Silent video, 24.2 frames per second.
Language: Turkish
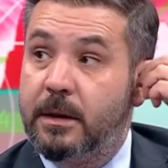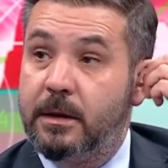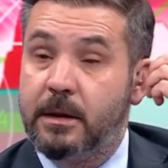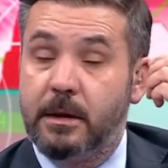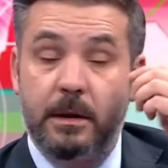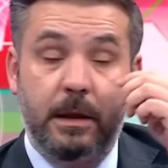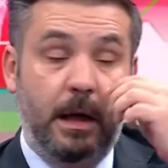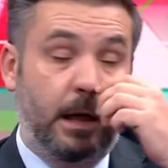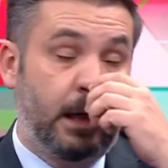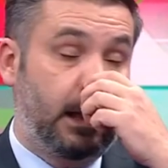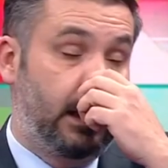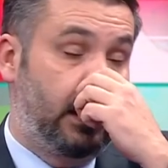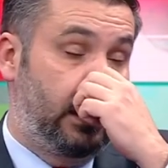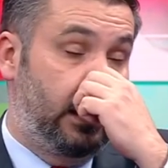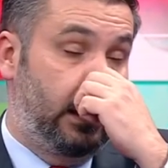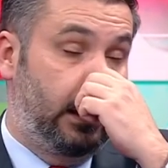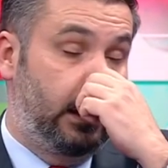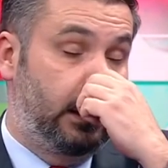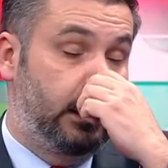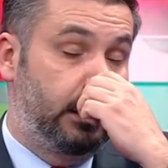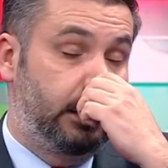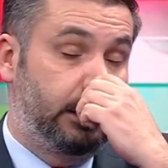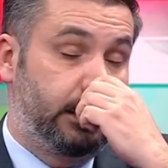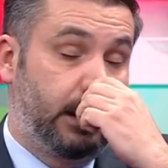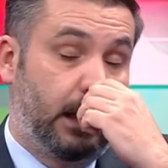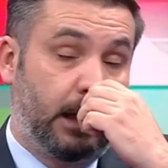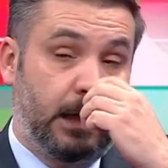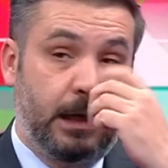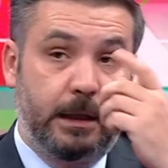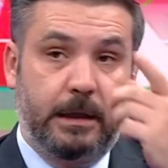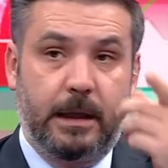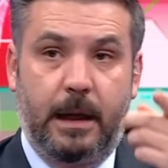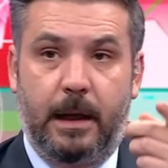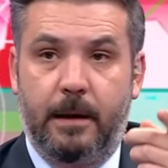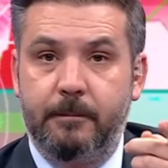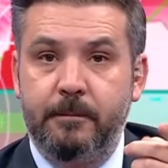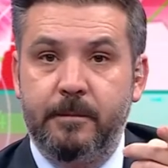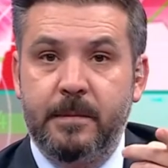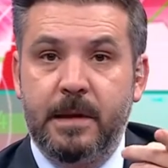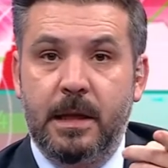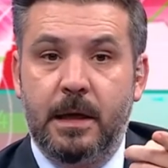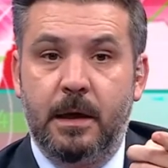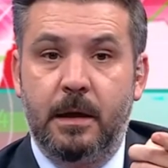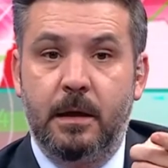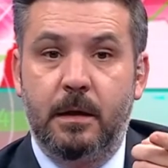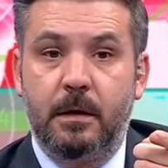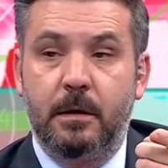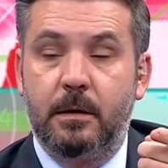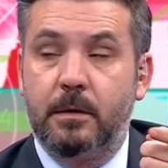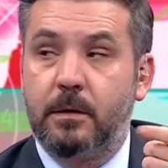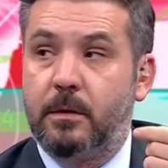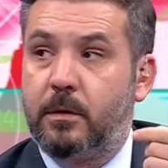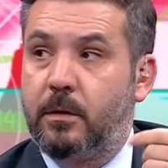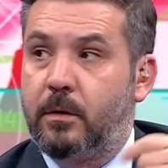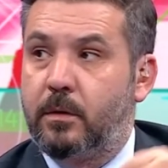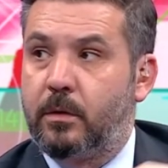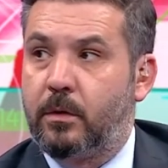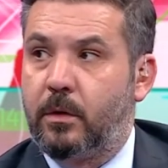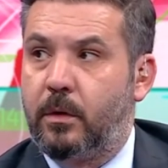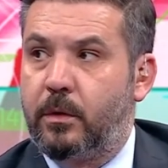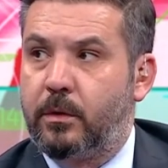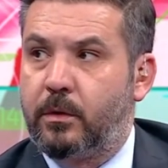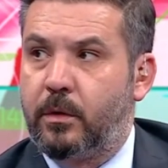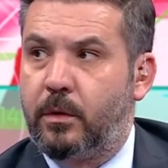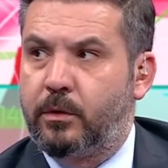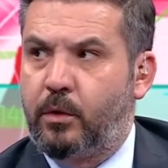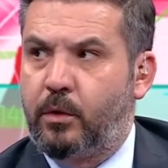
Nak Nakata. Ha Nakata. R